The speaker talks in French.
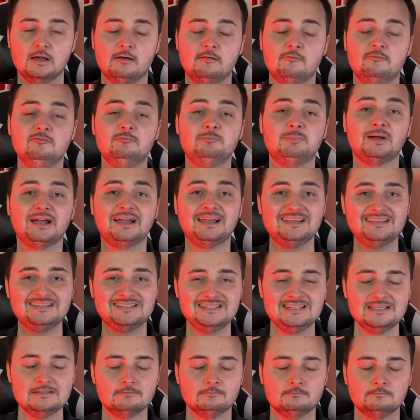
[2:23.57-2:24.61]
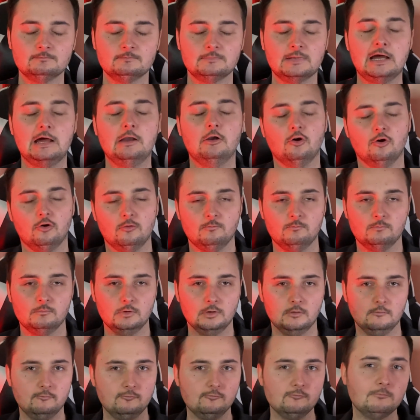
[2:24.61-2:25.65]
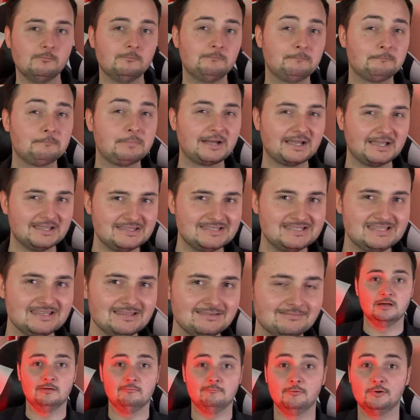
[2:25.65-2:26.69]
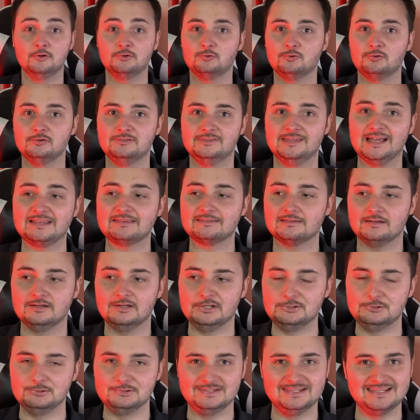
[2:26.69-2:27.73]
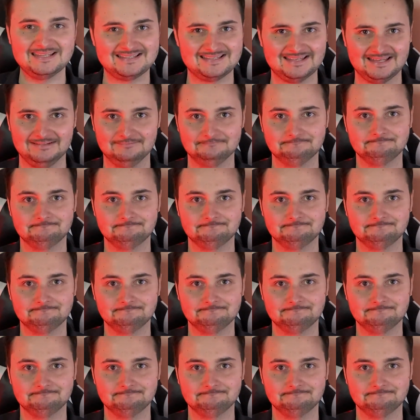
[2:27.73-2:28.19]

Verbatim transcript: vous prédit, alors, vous prédit votre date de décès.